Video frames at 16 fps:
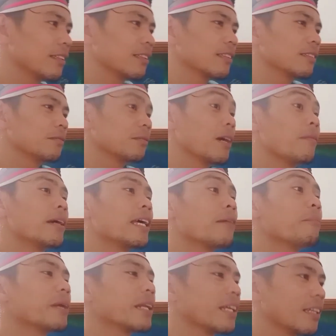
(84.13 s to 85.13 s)
Mamaya,
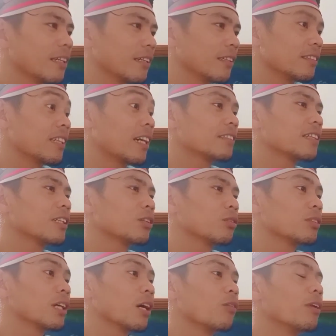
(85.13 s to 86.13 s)
pre, eh, chat-chat ko
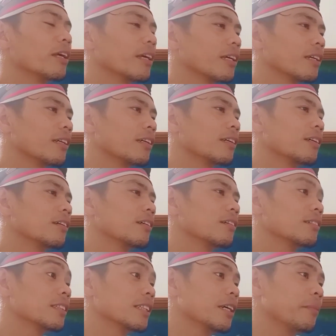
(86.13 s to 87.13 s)
siya uli.
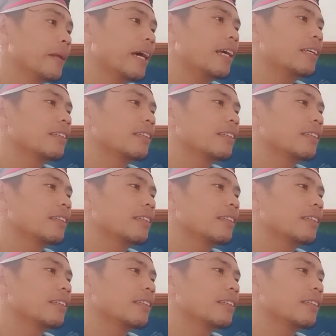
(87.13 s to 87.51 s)
Sige, pre, ah.